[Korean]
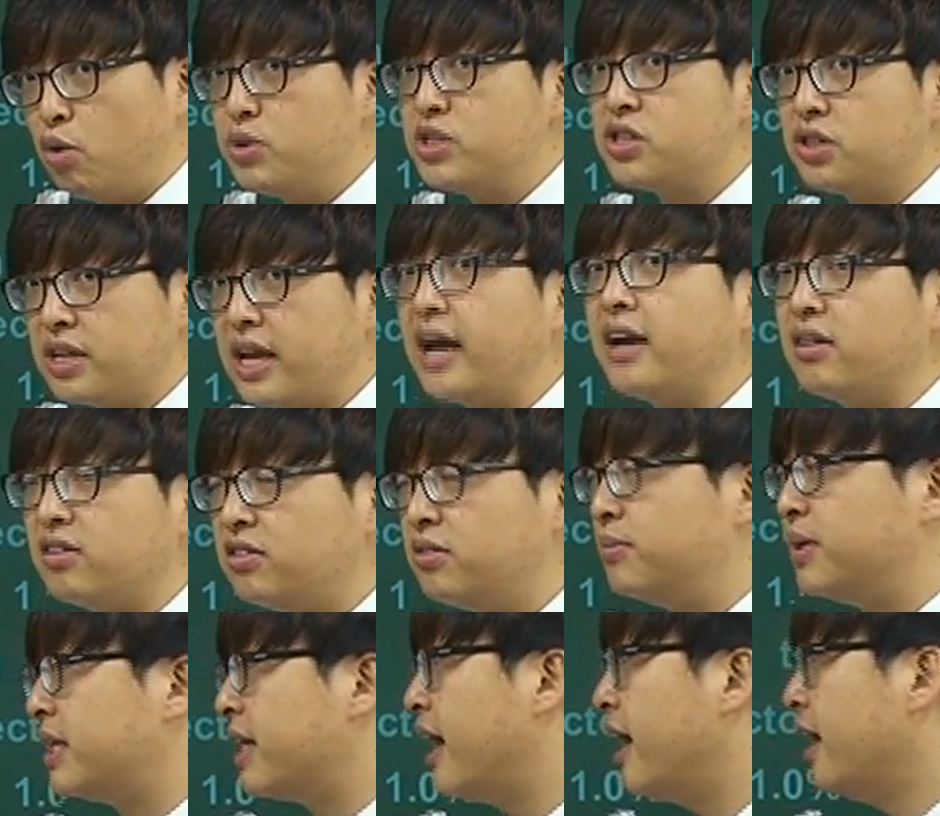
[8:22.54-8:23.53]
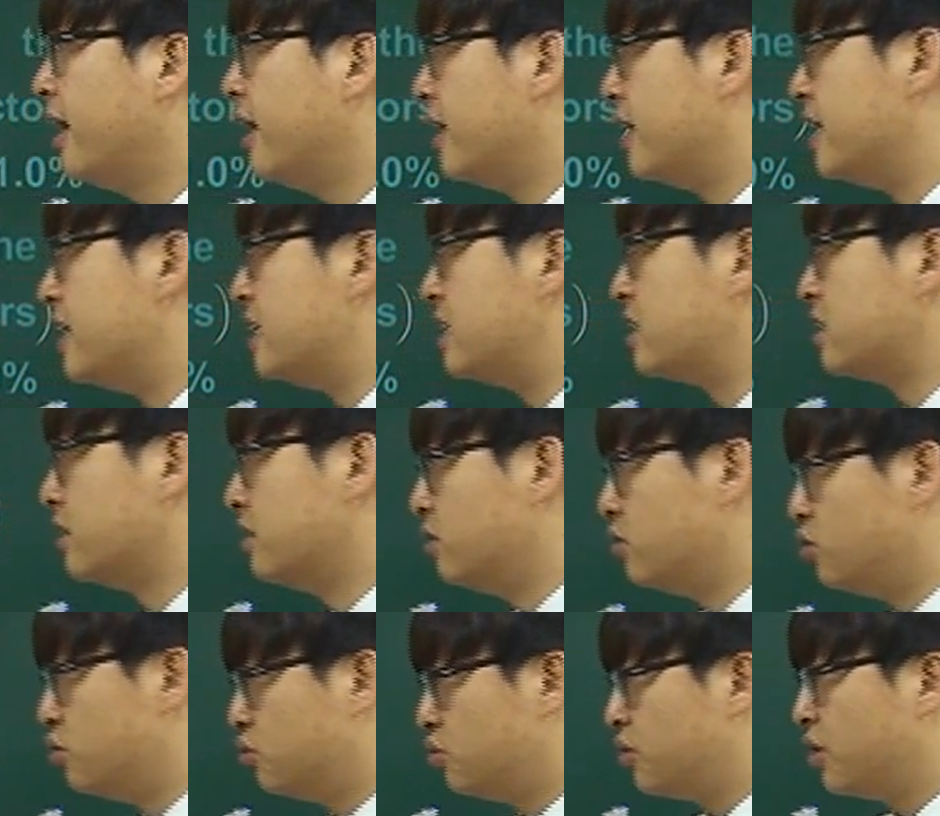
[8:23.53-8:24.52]
어휘 정리하겠습니다.
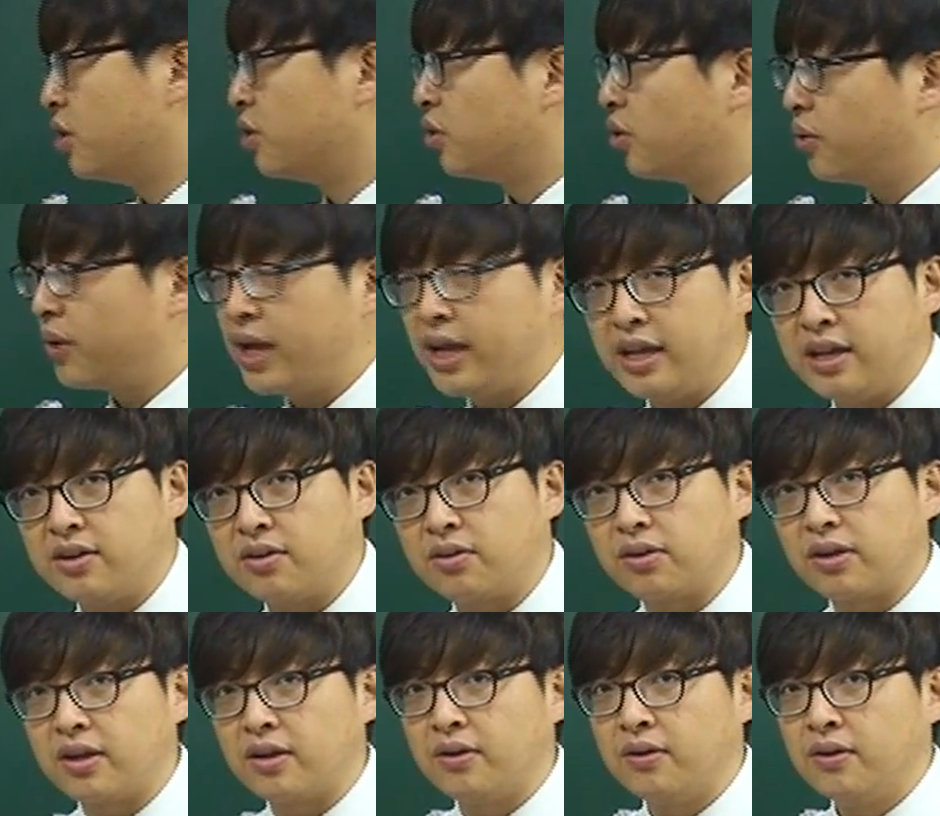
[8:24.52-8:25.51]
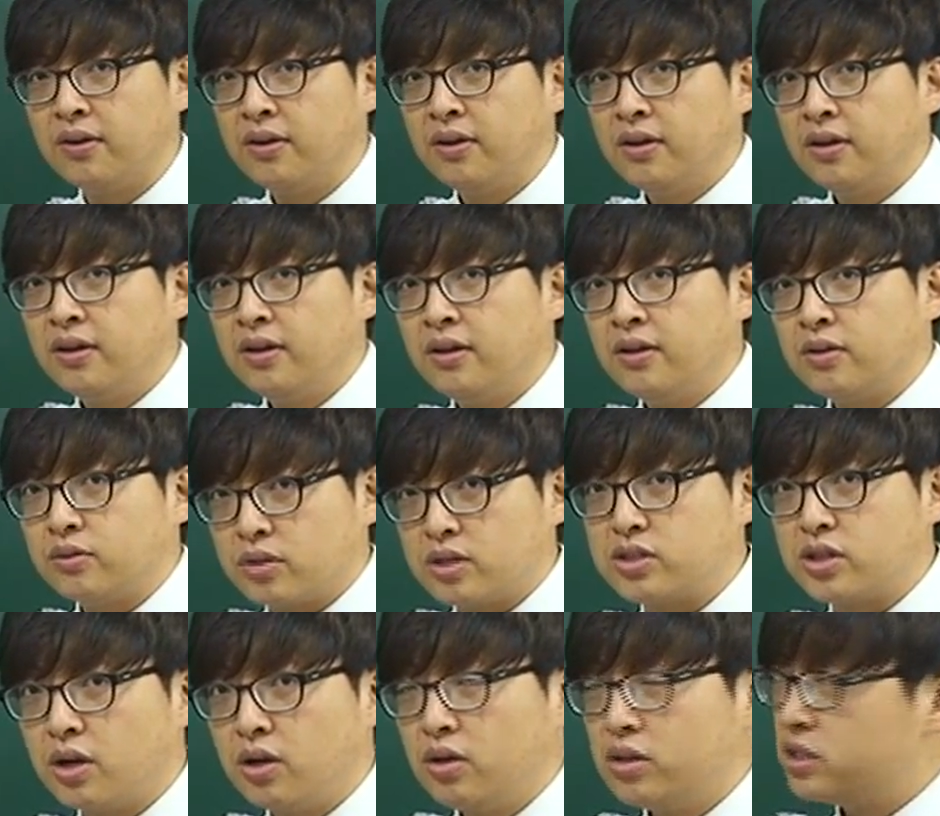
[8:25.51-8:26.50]
2006년도에 이렇게요.
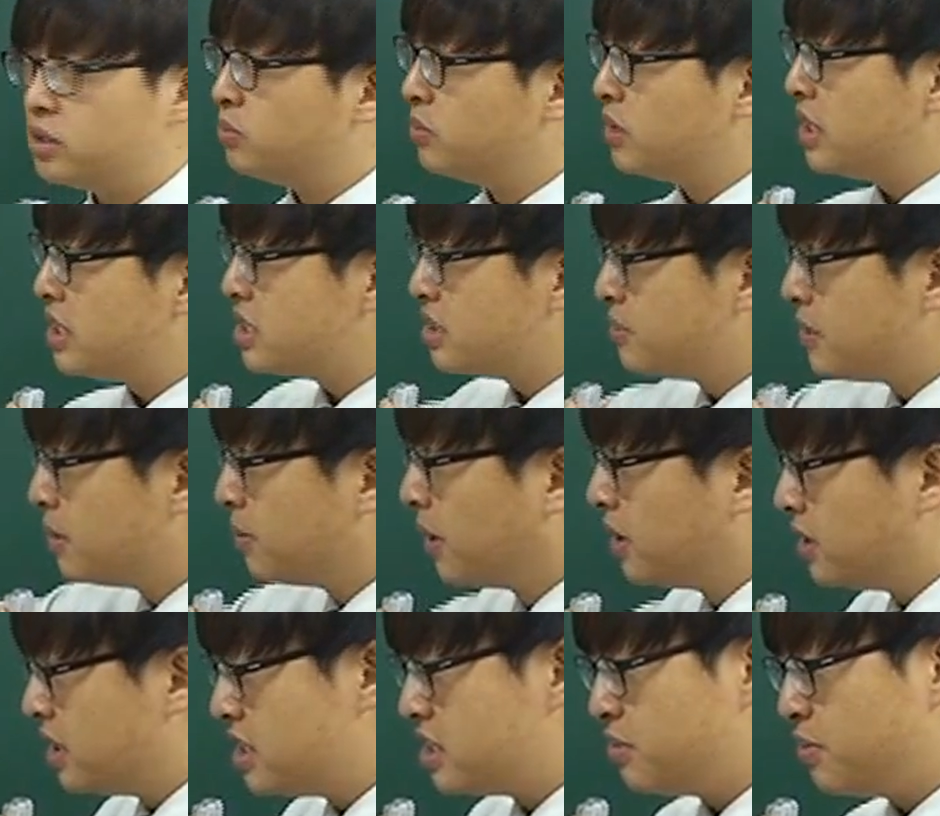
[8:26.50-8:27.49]
됐죠? 지금 21번,